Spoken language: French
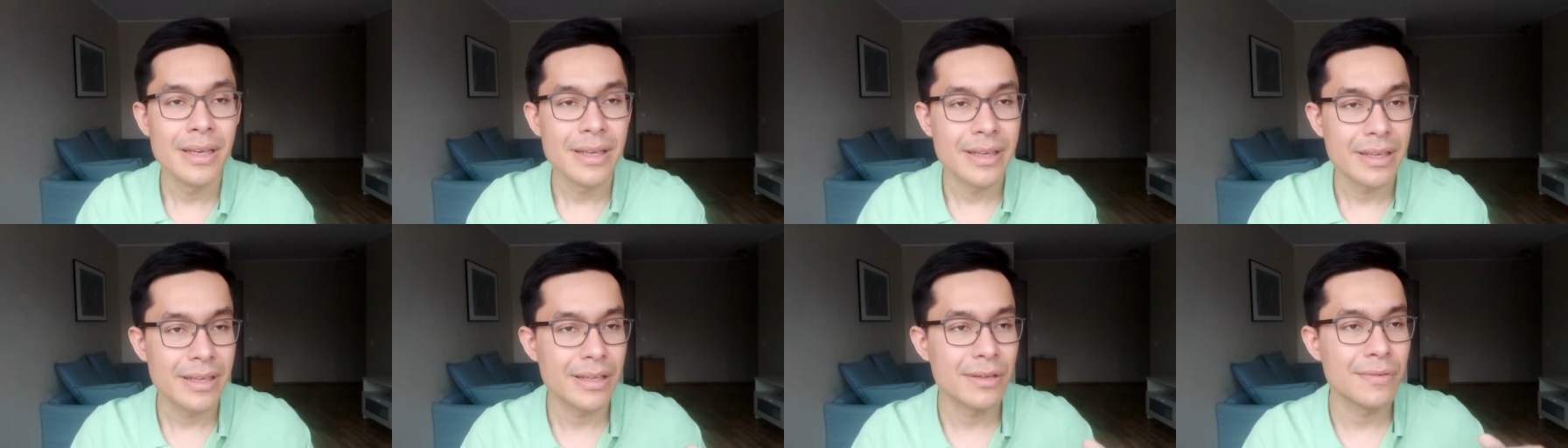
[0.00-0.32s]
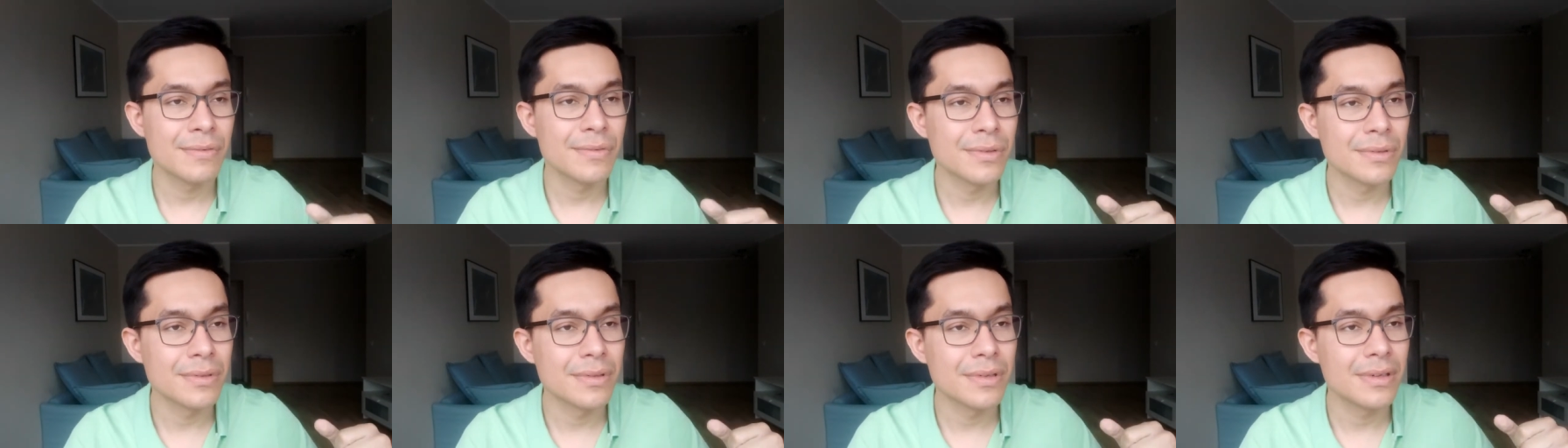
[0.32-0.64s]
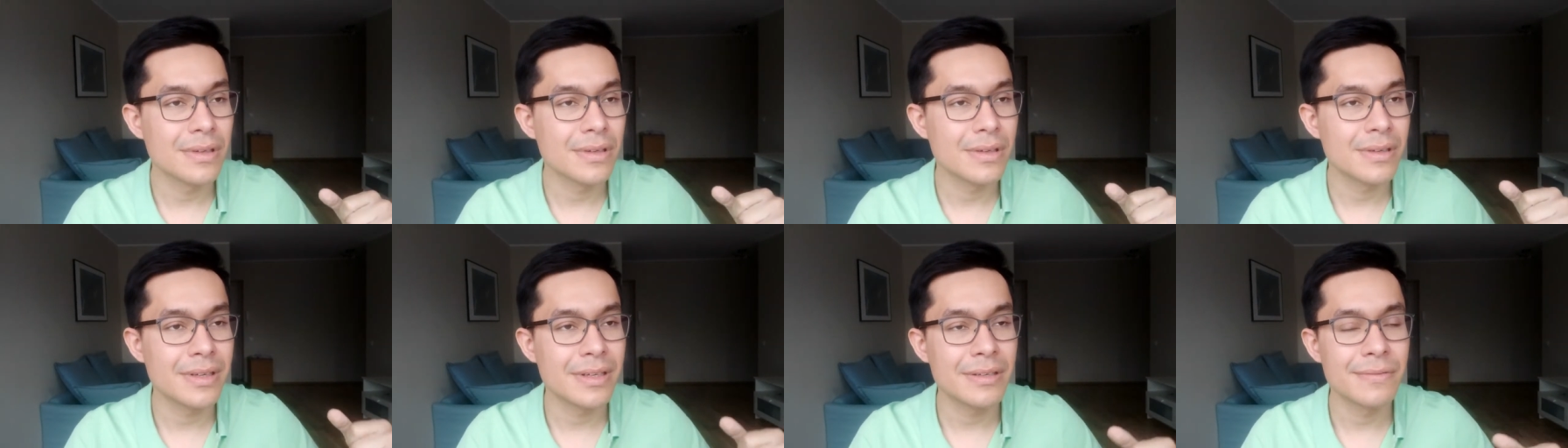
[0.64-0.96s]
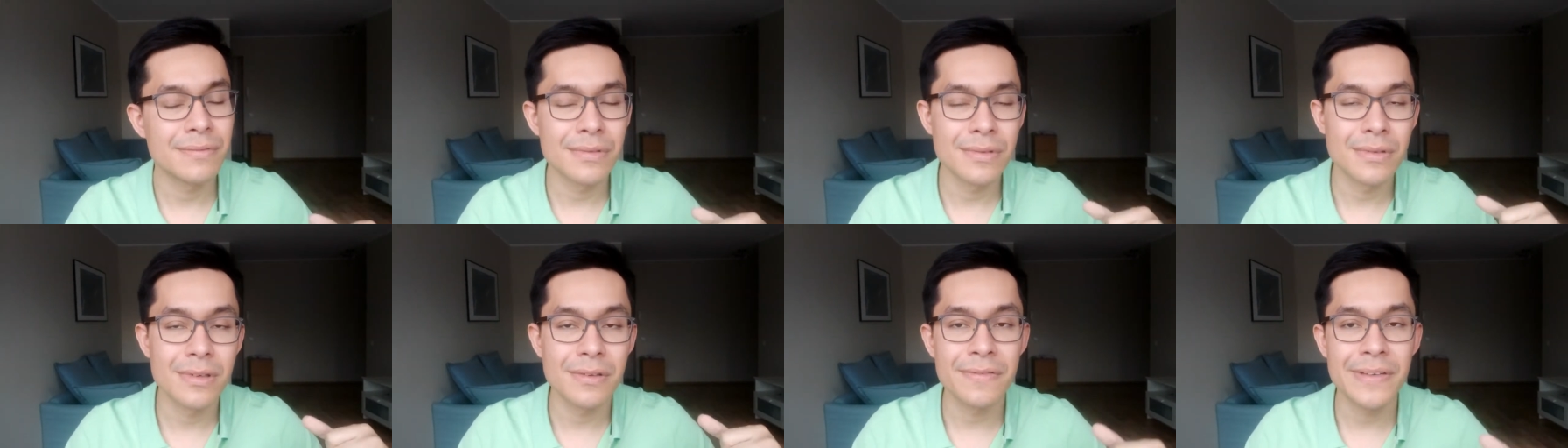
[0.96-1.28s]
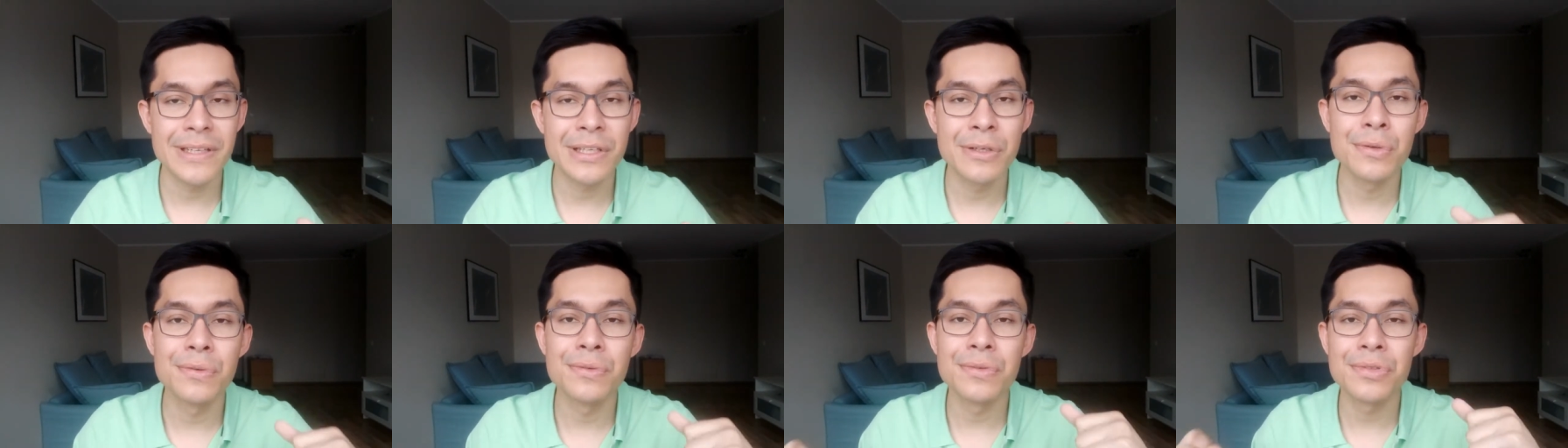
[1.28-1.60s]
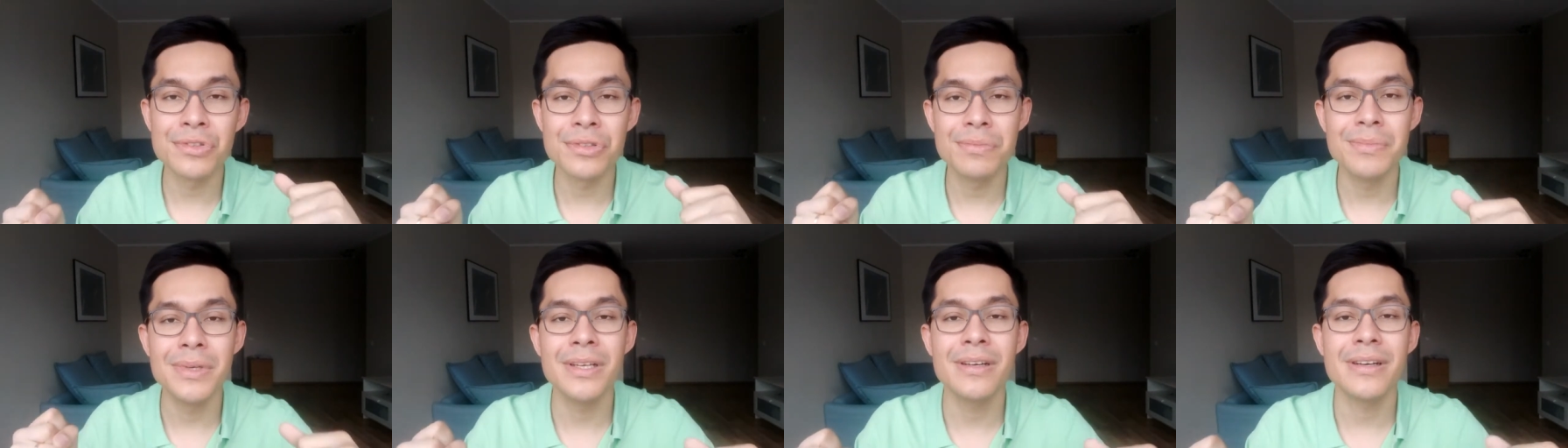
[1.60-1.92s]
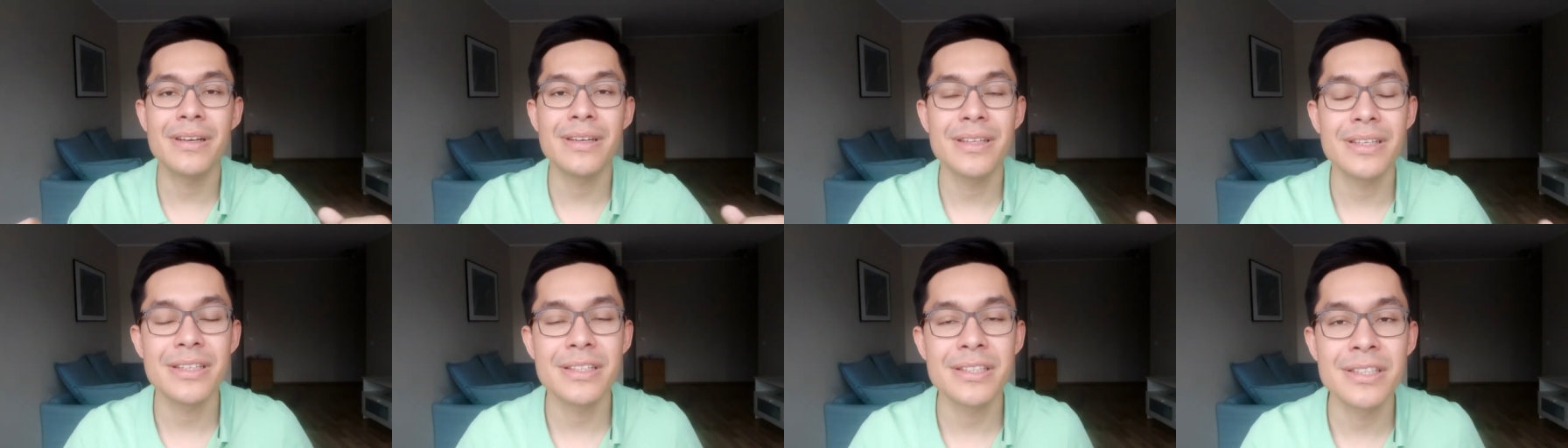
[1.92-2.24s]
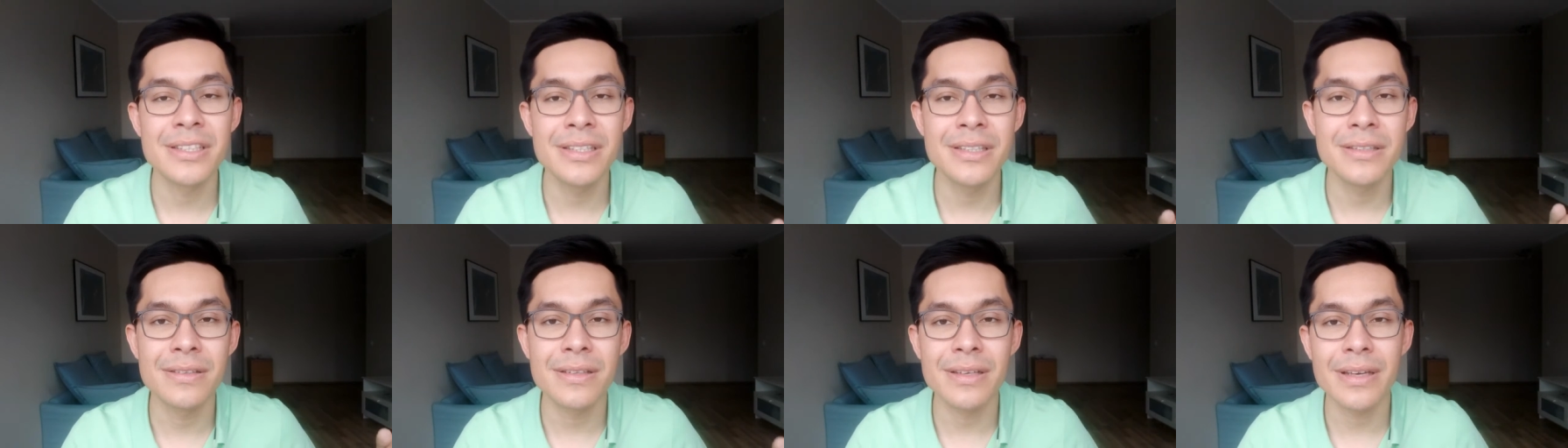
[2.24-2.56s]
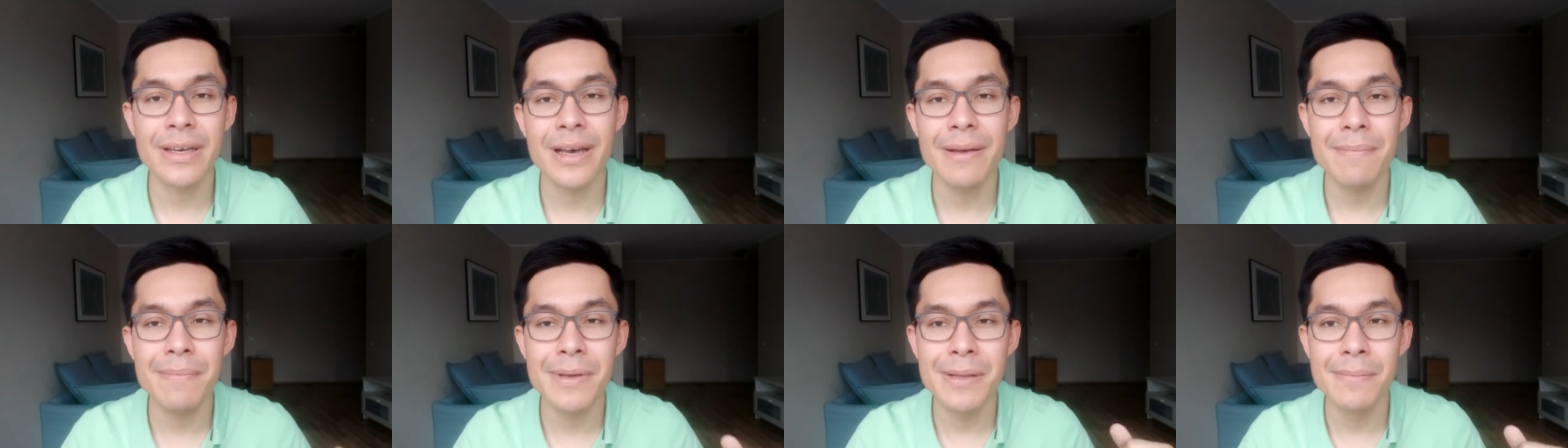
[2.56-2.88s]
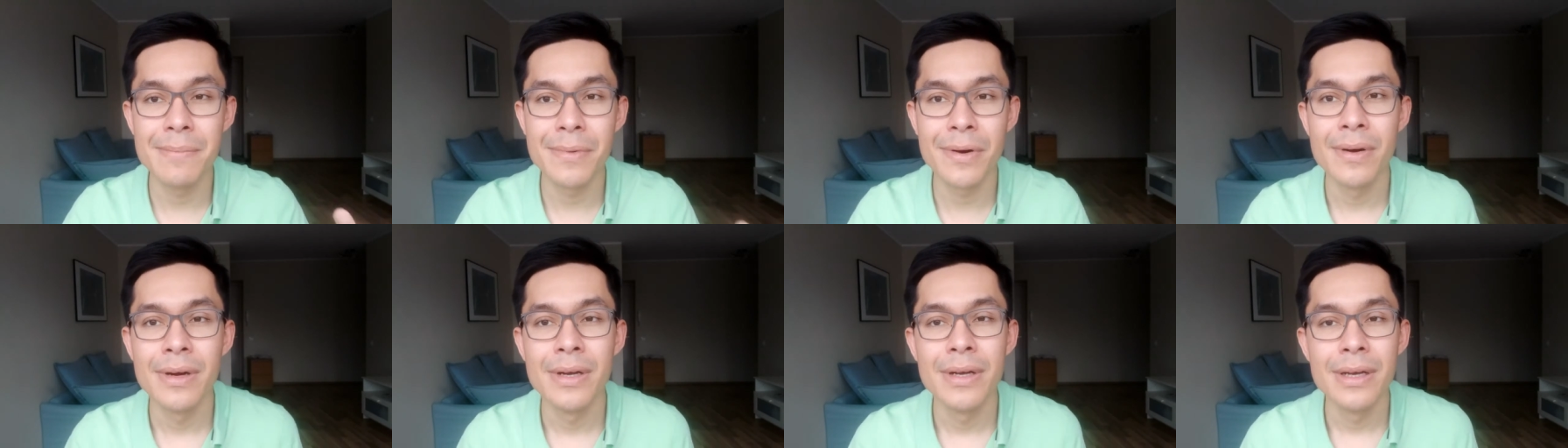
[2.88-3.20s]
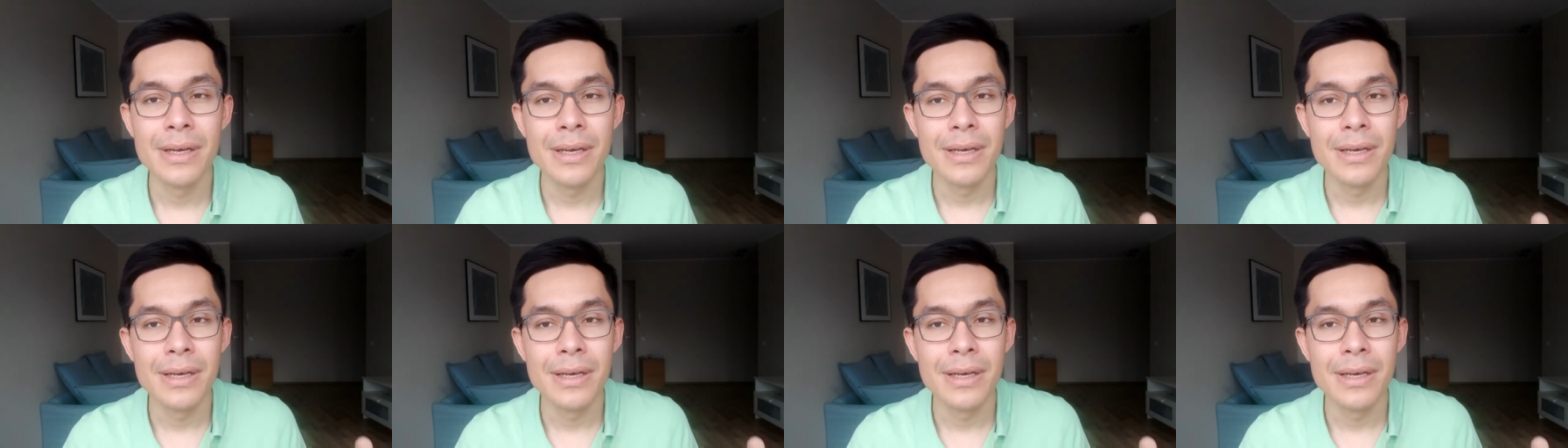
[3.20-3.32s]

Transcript: Et elles vont, euh, elles vont en fait consommer leur énergie euh, très rapidement.